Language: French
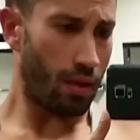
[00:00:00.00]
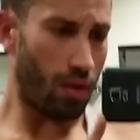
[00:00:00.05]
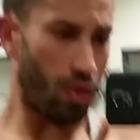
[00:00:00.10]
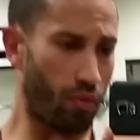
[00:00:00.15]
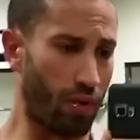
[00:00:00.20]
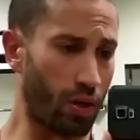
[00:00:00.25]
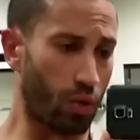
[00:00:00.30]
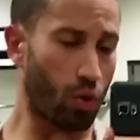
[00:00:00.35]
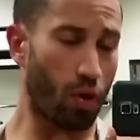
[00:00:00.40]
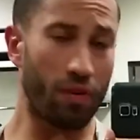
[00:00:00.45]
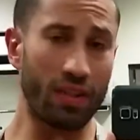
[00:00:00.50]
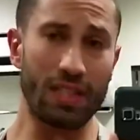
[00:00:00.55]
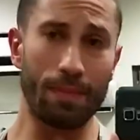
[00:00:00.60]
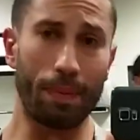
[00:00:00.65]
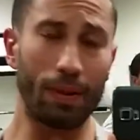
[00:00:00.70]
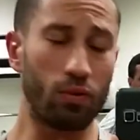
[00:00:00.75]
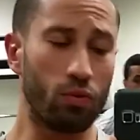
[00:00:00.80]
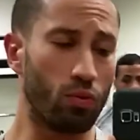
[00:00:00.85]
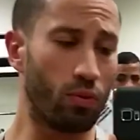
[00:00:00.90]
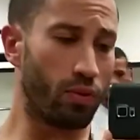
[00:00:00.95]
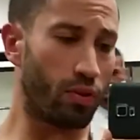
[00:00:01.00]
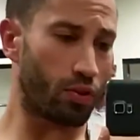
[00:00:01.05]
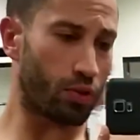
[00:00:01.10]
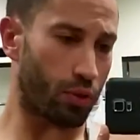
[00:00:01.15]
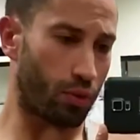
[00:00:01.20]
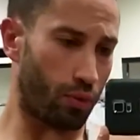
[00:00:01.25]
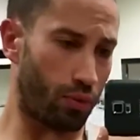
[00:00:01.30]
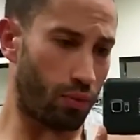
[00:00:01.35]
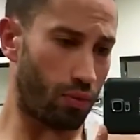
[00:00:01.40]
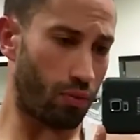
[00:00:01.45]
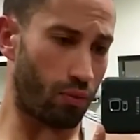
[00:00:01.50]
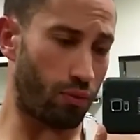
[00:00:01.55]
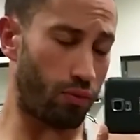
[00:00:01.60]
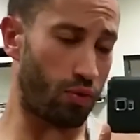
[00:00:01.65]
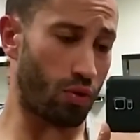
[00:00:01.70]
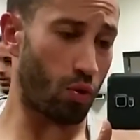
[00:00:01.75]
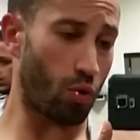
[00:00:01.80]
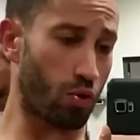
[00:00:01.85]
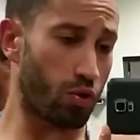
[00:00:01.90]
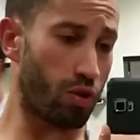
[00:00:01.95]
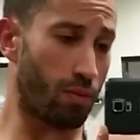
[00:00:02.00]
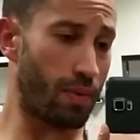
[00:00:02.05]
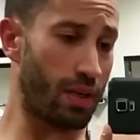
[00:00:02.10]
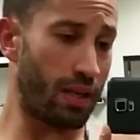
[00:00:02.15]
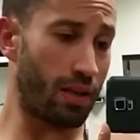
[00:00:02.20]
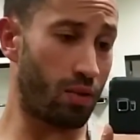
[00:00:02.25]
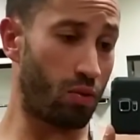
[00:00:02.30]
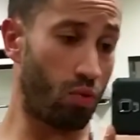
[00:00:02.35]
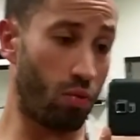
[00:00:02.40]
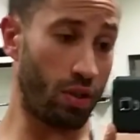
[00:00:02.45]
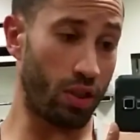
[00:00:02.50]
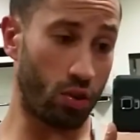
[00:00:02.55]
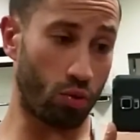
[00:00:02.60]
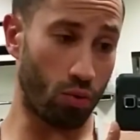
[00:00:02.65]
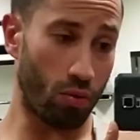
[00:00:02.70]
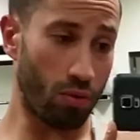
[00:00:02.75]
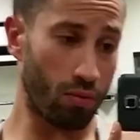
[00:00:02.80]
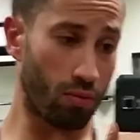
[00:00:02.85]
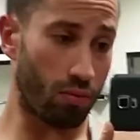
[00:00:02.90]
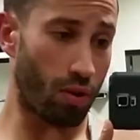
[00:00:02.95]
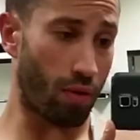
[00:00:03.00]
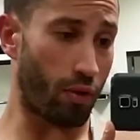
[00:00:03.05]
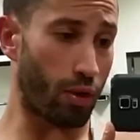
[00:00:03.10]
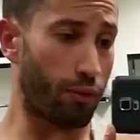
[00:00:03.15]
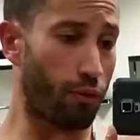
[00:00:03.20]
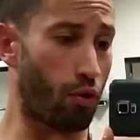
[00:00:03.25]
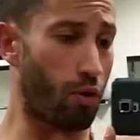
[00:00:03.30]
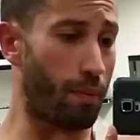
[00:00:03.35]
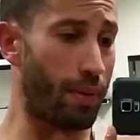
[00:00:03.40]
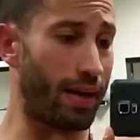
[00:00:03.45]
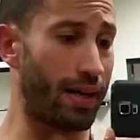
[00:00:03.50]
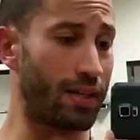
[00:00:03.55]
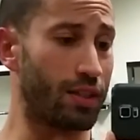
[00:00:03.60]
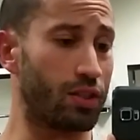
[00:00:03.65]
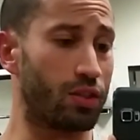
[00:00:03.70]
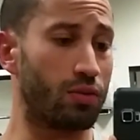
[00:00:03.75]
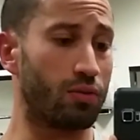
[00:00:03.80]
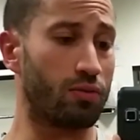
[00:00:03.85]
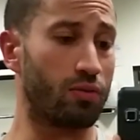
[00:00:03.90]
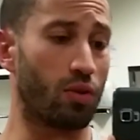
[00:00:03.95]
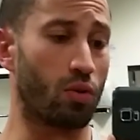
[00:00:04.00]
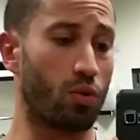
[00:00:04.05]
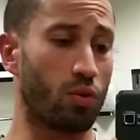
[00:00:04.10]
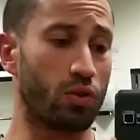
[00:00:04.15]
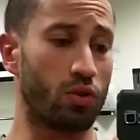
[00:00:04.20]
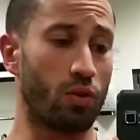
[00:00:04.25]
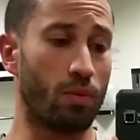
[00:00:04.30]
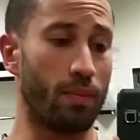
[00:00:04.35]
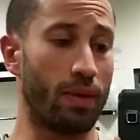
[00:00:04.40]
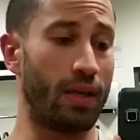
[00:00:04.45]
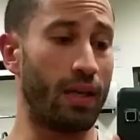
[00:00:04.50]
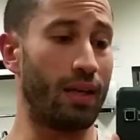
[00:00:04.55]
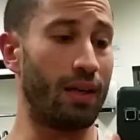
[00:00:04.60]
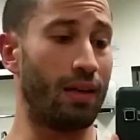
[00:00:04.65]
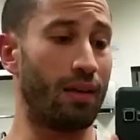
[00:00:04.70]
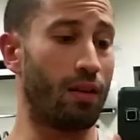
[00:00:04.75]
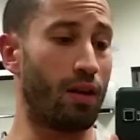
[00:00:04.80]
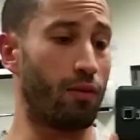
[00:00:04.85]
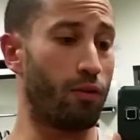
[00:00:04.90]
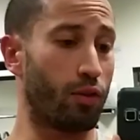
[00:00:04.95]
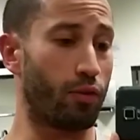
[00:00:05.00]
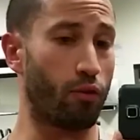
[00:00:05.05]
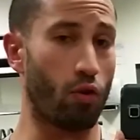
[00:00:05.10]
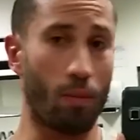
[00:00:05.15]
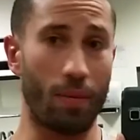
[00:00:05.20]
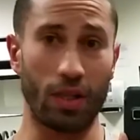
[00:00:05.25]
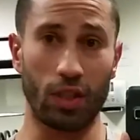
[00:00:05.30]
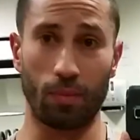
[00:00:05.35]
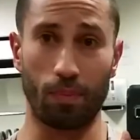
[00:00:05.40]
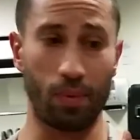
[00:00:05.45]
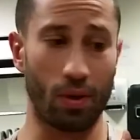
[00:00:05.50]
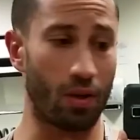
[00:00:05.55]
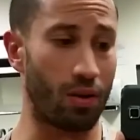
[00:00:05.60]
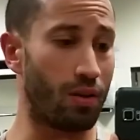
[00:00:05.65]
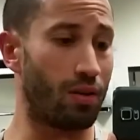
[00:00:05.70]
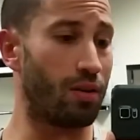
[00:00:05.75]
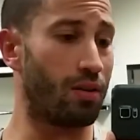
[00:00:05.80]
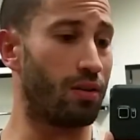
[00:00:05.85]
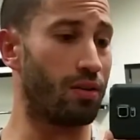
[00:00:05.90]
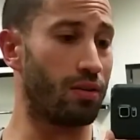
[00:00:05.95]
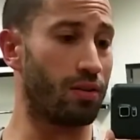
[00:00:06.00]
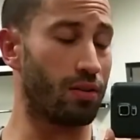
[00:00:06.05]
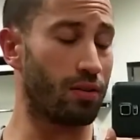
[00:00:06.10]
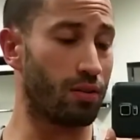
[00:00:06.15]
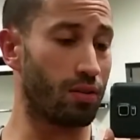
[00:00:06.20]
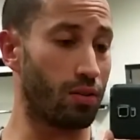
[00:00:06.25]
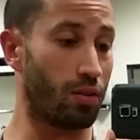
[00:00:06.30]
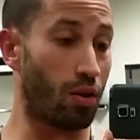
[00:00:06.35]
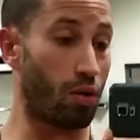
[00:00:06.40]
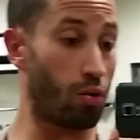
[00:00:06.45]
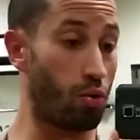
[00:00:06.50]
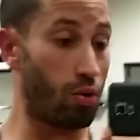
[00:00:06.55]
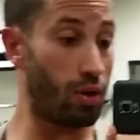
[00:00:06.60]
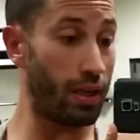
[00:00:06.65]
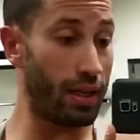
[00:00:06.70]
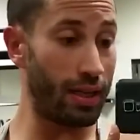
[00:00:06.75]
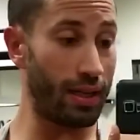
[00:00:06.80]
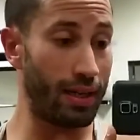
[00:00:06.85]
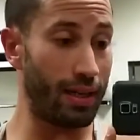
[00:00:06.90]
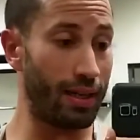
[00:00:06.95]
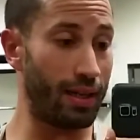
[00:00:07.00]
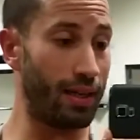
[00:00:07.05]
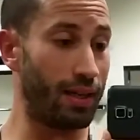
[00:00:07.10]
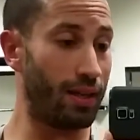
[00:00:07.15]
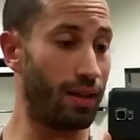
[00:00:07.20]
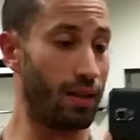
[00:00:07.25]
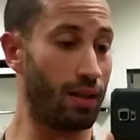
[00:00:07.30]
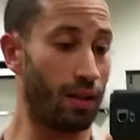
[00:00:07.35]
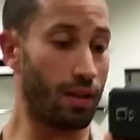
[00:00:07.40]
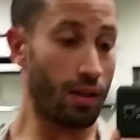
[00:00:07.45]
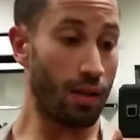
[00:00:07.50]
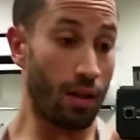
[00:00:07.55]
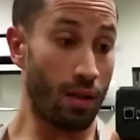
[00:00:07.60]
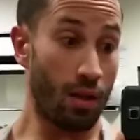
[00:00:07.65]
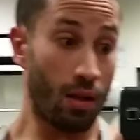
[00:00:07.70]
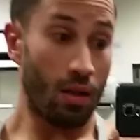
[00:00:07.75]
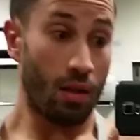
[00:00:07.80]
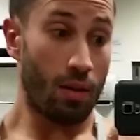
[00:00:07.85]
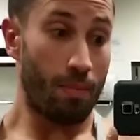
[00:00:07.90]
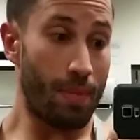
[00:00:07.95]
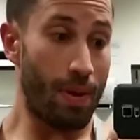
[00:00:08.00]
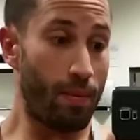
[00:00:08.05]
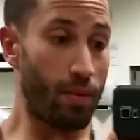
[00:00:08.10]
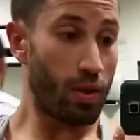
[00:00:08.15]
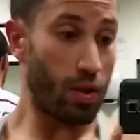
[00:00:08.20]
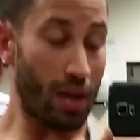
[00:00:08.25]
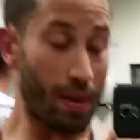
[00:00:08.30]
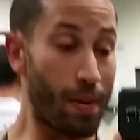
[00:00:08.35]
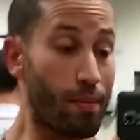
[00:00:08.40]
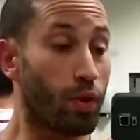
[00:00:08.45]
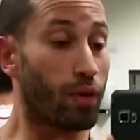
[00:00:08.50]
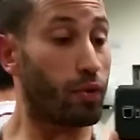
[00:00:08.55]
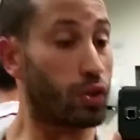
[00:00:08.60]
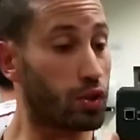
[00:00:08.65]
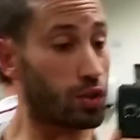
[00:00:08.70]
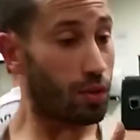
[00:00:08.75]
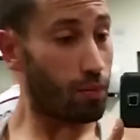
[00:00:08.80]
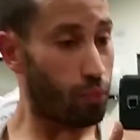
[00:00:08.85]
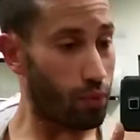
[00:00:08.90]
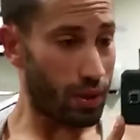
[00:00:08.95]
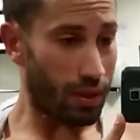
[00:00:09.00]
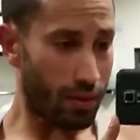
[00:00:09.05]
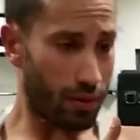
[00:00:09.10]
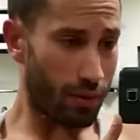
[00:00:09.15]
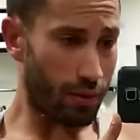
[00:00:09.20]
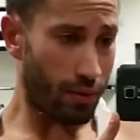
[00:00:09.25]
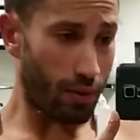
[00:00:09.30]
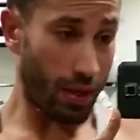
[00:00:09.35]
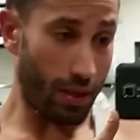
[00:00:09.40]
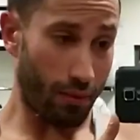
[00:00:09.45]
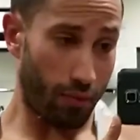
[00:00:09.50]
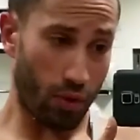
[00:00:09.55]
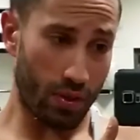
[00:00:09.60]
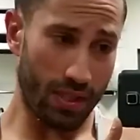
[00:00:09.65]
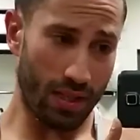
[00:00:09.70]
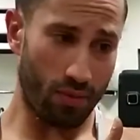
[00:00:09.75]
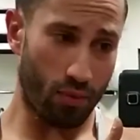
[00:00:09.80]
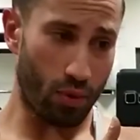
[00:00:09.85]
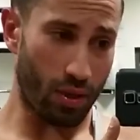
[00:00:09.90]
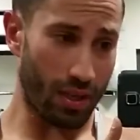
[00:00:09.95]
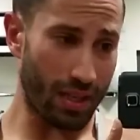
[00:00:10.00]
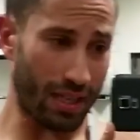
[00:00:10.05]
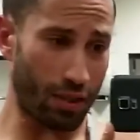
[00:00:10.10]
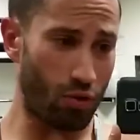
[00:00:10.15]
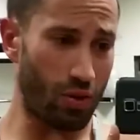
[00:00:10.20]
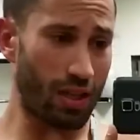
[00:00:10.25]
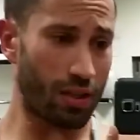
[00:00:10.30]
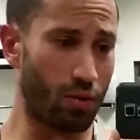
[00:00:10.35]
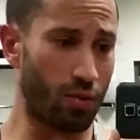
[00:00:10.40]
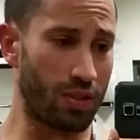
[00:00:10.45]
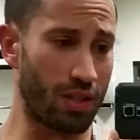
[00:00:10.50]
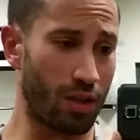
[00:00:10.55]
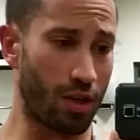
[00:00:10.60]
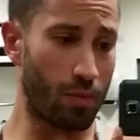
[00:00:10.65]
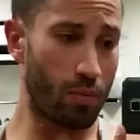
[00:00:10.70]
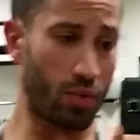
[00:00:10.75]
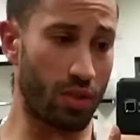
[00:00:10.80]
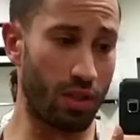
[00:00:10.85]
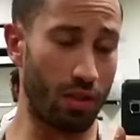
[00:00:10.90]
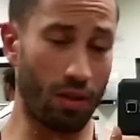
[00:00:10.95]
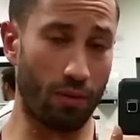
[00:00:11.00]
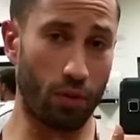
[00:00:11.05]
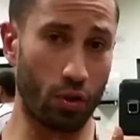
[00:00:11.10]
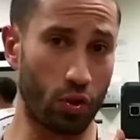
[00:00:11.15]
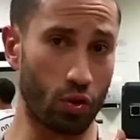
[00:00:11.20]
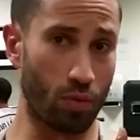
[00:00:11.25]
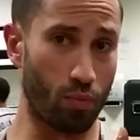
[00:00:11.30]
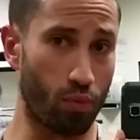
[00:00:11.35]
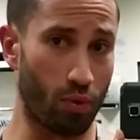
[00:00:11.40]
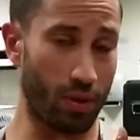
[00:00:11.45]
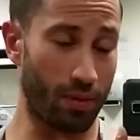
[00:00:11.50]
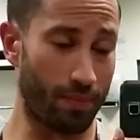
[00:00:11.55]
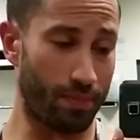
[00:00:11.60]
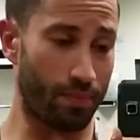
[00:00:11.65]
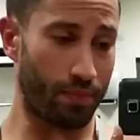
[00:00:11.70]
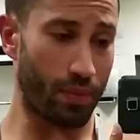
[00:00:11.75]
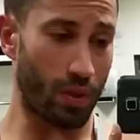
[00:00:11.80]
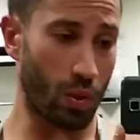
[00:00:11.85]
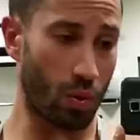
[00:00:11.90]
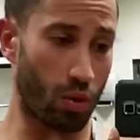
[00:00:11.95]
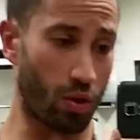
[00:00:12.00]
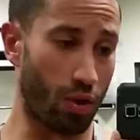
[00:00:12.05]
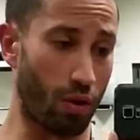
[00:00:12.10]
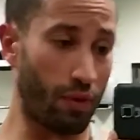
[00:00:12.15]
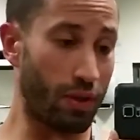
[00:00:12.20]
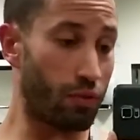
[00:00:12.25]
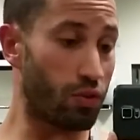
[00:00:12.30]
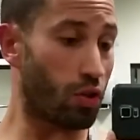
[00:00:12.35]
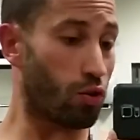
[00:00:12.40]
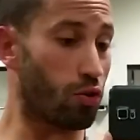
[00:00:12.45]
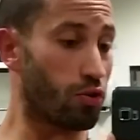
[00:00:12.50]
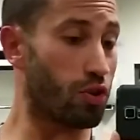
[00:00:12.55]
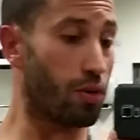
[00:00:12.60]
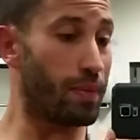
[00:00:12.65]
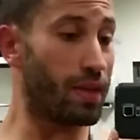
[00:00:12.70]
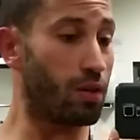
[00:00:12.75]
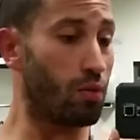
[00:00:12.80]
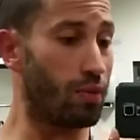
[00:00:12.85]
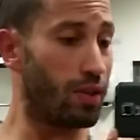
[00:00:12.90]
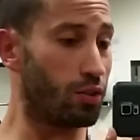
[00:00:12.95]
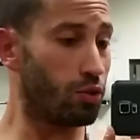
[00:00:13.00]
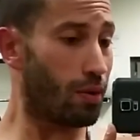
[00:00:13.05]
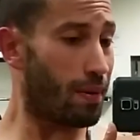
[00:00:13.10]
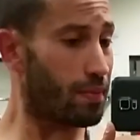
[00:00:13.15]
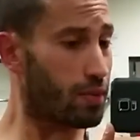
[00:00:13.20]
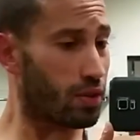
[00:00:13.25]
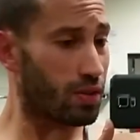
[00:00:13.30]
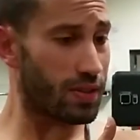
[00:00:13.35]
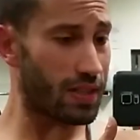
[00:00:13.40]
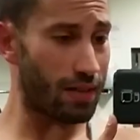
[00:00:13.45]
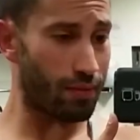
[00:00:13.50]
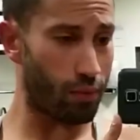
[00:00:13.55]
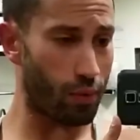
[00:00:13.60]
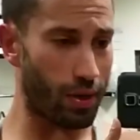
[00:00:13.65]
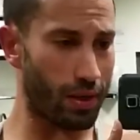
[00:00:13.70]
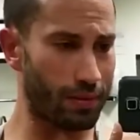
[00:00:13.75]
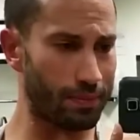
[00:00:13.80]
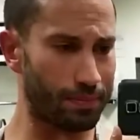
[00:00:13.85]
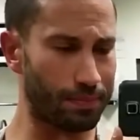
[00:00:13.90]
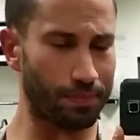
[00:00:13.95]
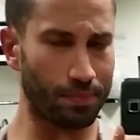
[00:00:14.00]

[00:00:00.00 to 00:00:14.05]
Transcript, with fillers: Euh, voilà, donc en fait, c'est pas du tout dangereux. Vous en consommez tous les jours dans votre fromage, vous en consommez dans votre fromage blanc, dans le lait. Même, il y en a même dans votre shampoing. Ouais, faut le savoir. Il y a du lactosérum aussi dans votre shampoing. Donc en fait, vous en consommez tous les jours, même sans le savoir.